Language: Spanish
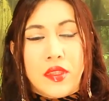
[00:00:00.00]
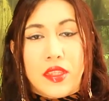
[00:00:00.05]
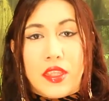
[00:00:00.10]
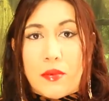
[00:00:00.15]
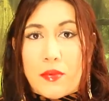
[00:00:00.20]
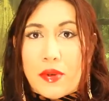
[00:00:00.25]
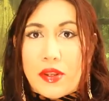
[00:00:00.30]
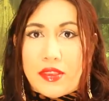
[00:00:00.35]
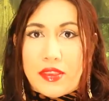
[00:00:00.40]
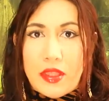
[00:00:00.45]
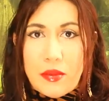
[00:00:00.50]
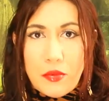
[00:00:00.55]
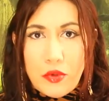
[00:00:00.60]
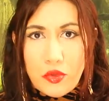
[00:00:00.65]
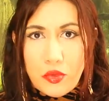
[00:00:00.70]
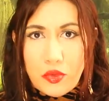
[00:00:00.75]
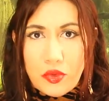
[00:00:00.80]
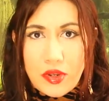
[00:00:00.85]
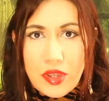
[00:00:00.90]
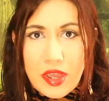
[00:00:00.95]
que
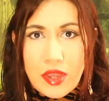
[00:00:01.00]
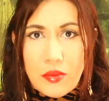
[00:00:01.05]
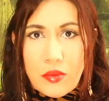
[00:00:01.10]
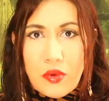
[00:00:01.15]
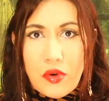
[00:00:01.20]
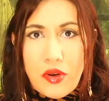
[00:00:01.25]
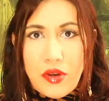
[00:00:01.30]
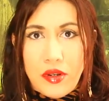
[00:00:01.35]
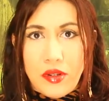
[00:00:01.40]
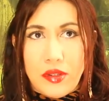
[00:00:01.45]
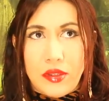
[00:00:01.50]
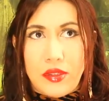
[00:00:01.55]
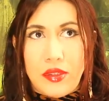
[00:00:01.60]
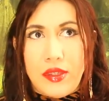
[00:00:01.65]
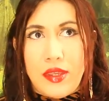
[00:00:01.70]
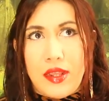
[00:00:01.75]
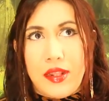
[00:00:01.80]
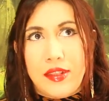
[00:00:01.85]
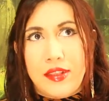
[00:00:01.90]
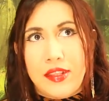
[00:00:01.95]
plantamos un árbol
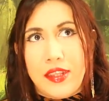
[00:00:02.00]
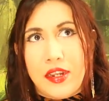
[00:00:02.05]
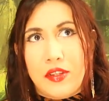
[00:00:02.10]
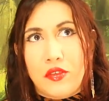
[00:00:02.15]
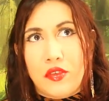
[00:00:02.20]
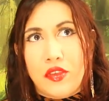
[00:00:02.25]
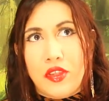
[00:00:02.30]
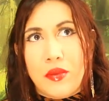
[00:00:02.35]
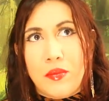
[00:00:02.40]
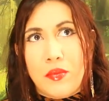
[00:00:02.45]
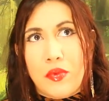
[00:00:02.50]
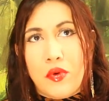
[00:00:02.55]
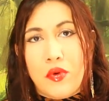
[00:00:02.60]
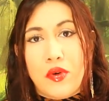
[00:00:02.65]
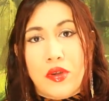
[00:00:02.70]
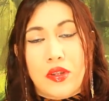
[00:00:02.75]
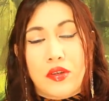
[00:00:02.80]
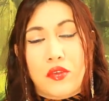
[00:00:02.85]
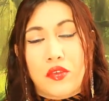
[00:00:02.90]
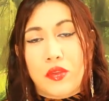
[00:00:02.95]
y al cierto
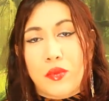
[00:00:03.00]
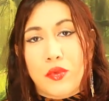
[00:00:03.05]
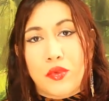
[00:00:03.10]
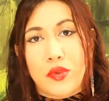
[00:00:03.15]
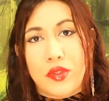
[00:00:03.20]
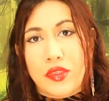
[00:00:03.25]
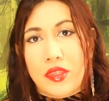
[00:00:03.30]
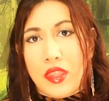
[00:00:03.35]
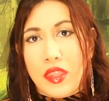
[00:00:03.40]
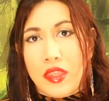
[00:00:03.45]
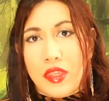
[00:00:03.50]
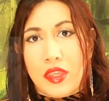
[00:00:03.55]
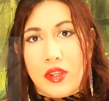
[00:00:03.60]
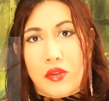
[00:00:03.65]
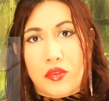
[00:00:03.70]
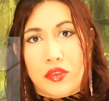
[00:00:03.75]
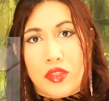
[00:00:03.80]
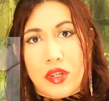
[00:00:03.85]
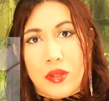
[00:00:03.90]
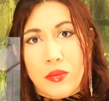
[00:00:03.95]
tiempo nos damos cuenta de que
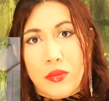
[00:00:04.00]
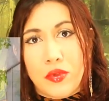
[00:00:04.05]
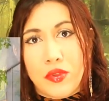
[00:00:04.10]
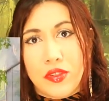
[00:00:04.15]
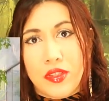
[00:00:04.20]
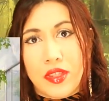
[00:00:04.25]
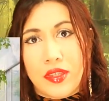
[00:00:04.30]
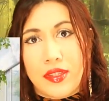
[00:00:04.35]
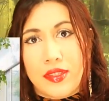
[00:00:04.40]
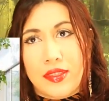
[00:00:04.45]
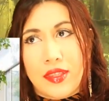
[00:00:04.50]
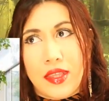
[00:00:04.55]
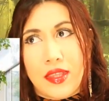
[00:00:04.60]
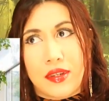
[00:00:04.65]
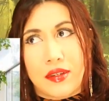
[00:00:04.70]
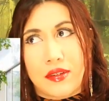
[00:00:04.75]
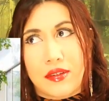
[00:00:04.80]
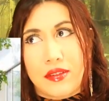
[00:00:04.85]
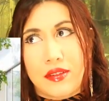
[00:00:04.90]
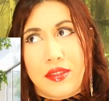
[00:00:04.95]
lo tenemos que
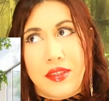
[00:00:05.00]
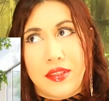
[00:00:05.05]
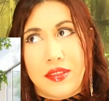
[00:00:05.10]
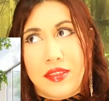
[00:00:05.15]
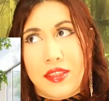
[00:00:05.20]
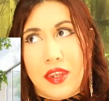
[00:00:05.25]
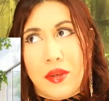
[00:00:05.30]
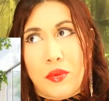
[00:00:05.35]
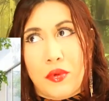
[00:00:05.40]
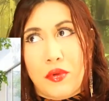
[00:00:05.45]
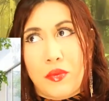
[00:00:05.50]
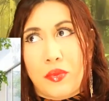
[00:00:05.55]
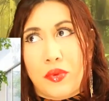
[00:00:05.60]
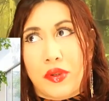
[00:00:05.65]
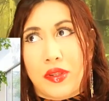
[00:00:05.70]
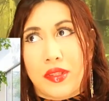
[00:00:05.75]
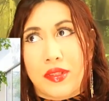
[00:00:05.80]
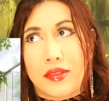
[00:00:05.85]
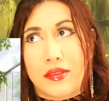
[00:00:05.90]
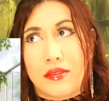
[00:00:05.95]
quitar y este árbol
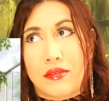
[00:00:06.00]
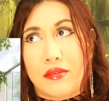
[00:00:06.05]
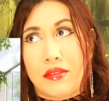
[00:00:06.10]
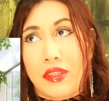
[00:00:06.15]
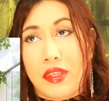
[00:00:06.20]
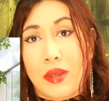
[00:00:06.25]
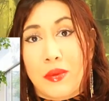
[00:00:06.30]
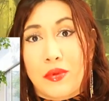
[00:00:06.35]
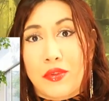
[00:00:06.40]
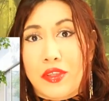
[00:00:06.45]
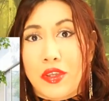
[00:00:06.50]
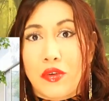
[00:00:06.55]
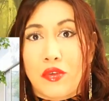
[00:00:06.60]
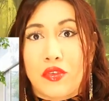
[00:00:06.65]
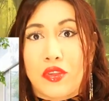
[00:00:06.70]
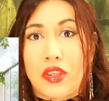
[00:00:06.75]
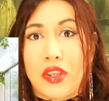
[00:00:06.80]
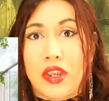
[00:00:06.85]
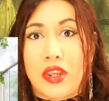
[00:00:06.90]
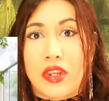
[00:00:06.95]
pues digamos ya
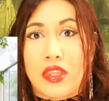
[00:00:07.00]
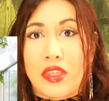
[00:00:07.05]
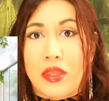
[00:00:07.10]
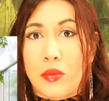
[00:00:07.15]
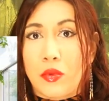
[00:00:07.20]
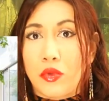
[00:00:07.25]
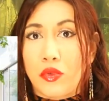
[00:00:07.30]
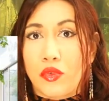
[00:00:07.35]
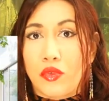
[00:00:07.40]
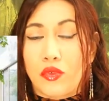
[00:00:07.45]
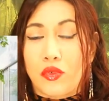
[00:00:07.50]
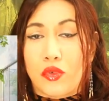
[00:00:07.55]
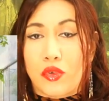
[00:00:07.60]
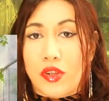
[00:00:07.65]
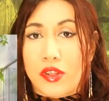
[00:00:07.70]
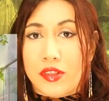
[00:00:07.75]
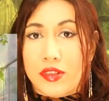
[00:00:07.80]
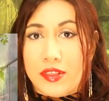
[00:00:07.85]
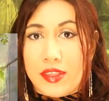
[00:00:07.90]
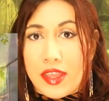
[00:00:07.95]
nos encariñamos
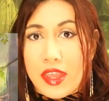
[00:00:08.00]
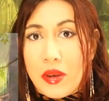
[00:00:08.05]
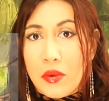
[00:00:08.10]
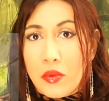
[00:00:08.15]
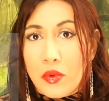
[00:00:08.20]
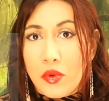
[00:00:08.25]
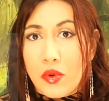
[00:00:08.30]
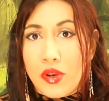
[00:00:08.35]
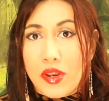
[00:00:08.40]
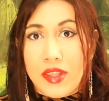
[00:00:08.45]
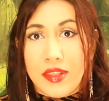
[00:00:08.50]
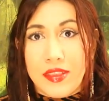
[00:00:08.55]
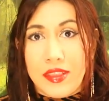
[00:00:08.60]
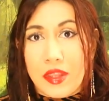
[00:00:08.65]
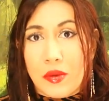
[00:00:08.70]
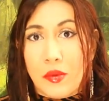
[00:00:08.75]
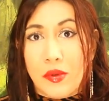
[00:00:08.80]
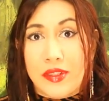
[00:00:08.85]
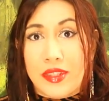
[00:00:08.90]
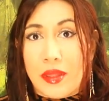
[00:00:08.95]
con este árbol, este
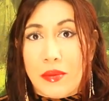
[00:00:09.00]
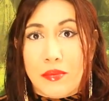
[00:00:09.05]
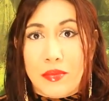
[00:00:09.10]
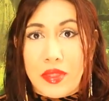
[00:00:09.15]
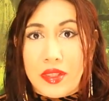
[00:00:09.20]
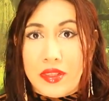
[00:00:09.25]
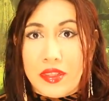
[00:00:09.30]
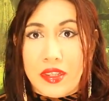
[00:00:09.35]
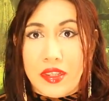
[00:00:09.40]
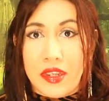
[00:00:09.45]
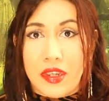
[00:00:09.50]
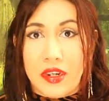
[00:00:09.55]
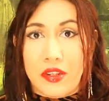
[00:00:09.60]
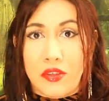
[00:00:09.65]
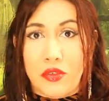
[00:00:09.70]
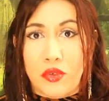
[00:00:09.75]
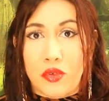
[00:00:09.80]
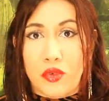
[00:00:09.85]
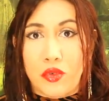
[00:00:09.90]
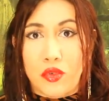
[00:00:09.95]
árbol también se
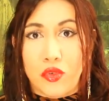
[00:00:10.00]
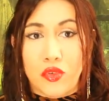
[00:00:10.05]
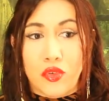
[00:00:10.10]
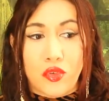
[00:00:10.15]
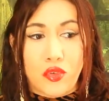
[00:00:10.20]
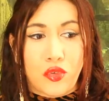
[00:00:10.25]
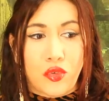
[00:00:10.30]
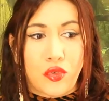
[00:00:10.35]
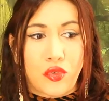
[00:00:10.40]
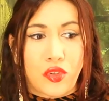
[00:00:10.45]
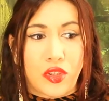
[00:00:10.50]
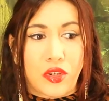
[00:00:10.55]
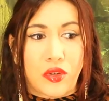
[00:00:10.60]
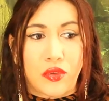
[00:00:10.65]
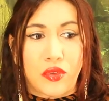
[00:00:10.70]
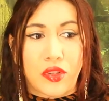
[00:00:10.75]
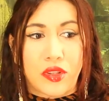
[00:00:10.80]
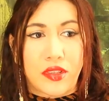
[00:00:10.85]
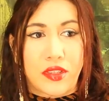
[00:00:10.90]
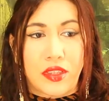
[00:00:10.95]
encariñó con nosotros, que
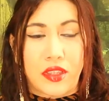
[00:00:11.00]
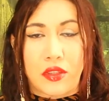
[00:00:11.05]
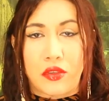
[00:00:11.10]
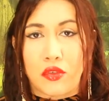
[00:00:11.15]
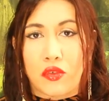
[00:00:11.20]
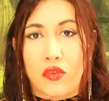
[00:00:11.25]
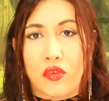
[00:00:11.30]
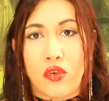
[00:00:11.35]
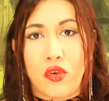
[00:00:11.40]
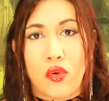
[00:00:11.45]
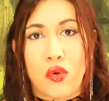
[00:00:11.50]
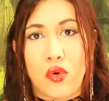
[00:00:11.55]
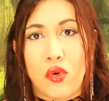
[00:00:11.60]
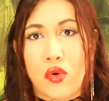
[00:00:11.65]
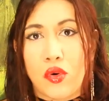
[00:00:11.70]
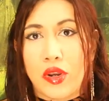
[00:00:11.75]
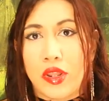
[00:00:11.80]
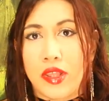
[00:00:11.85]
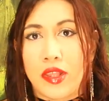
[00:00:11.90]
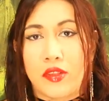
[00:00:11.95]
nos esté dando
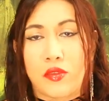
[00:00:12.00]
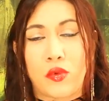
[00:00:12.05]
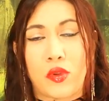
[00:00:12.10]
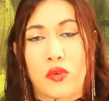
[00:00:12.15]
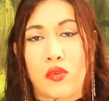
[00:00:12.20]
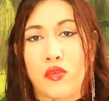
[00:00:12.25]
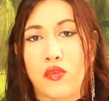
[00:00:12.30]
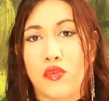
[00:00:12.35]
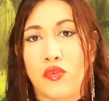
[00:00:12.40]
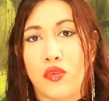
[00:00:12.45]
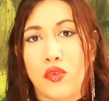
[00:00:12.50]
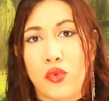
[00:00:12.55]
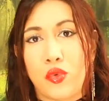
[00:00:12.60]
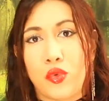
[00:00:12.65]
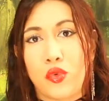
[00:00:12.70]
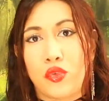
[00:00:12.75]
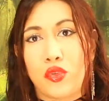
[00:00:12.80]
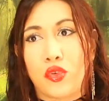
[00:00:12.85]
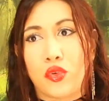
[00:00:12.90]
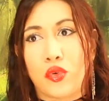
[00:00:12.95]
flores o algún
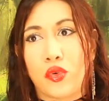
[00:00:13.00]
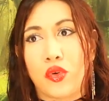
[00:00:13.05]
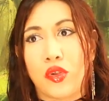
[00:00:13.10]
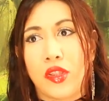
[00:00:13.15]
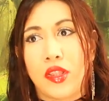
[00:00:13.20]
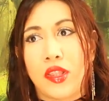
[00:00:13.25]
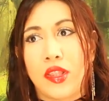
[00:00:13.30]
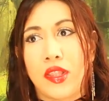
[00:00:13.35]
fruto